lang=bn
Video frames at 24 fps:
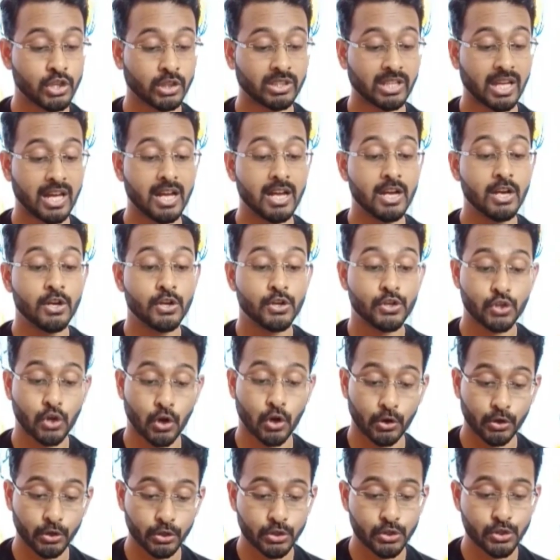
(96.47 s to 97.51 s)
যথা
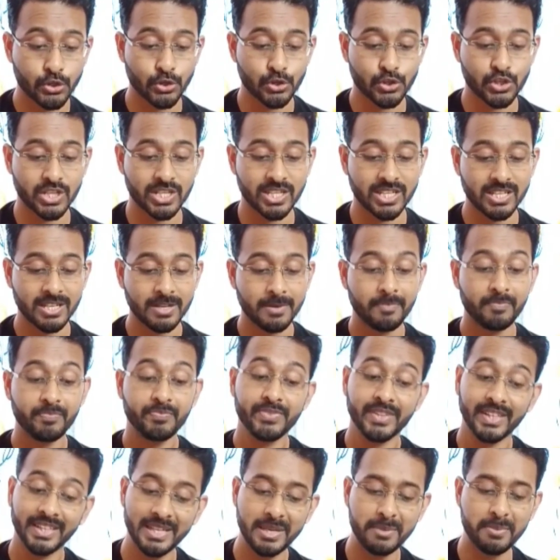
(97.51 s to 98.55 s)
শরৎ শশী
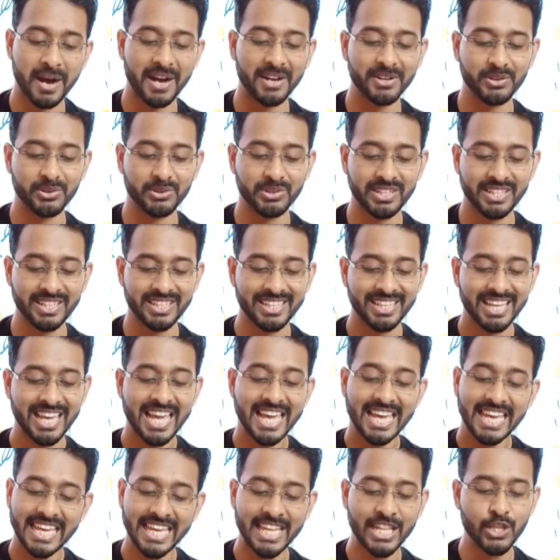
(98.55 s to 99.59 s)
নিভাননী
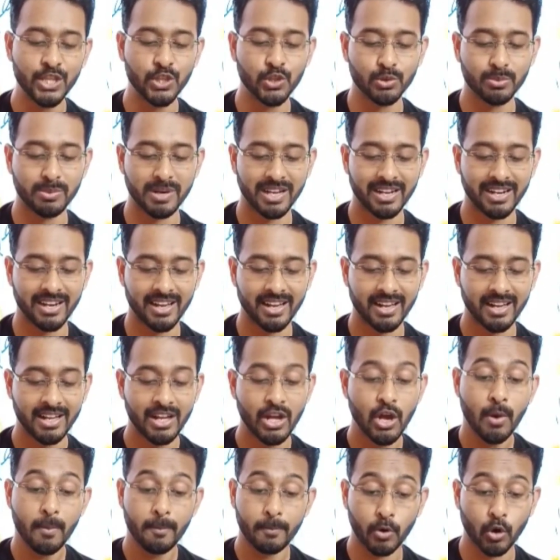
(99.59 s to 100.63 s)
ইন্দুবালা
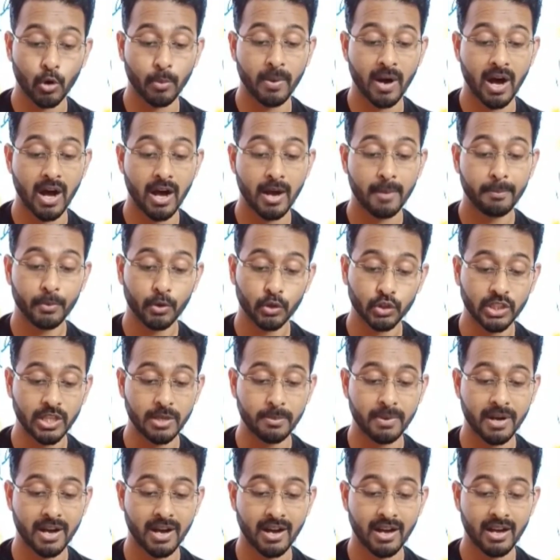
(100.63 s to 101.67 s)
প্রভা
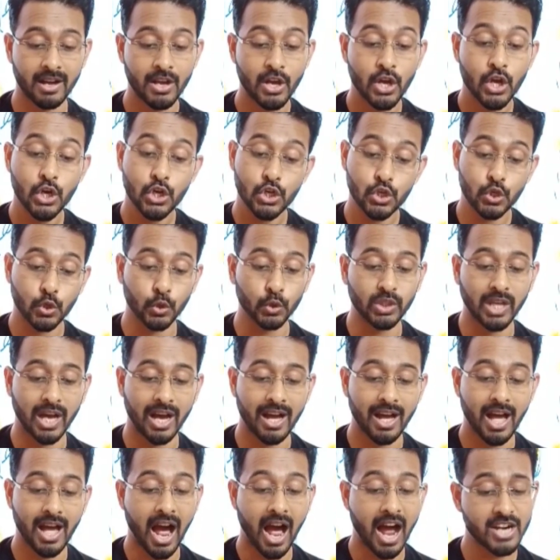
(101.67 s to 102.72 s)
প্রতিভা সুধা
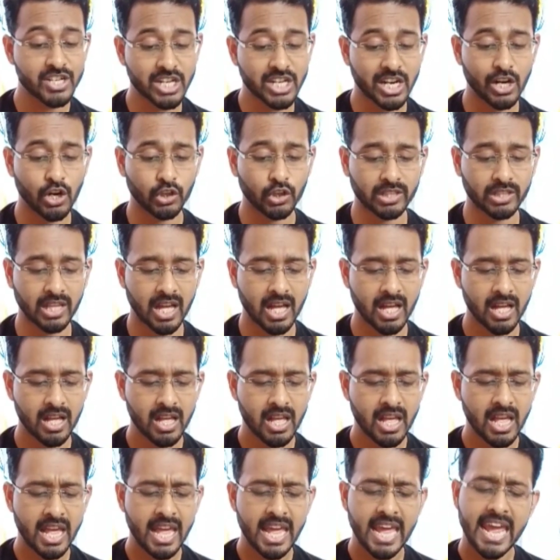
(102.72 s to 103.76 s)
আশালতা
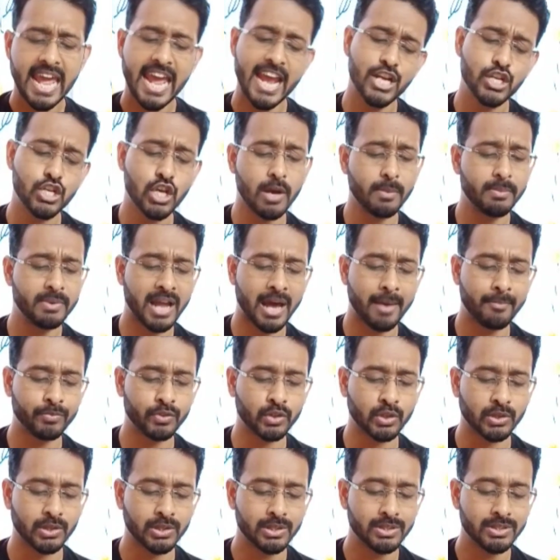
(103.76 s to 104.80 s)
এইসব নাম
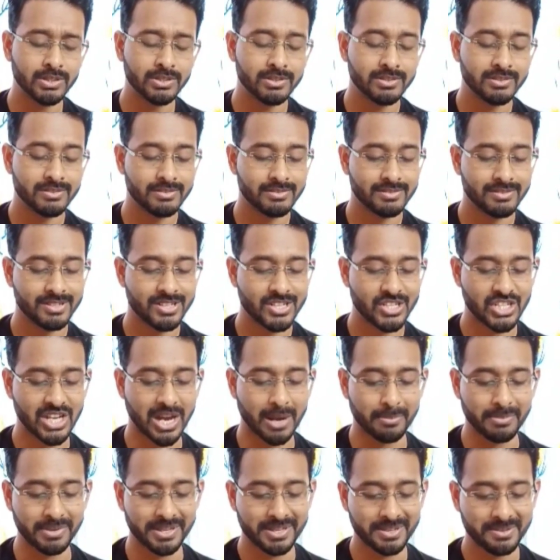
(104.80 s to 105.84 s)
তো
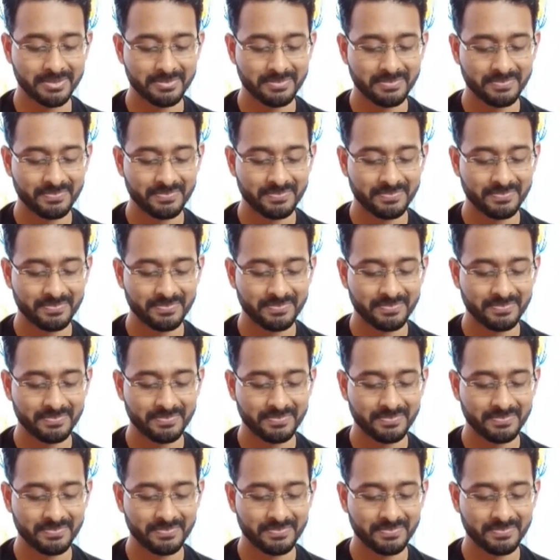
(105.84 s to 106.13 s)
স্বামী